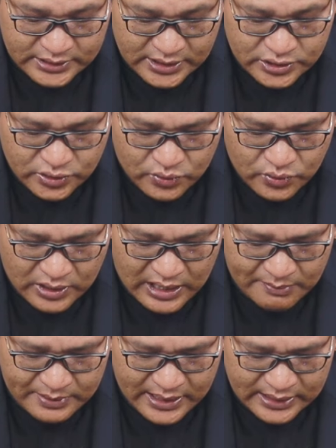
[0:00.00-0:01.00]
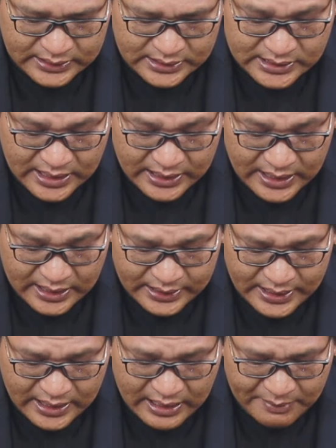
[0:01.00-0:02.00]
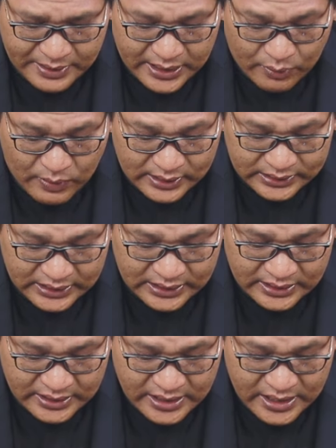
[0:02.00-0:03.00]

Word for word: rasa syukur kami atas hari-hari yang kami lewati.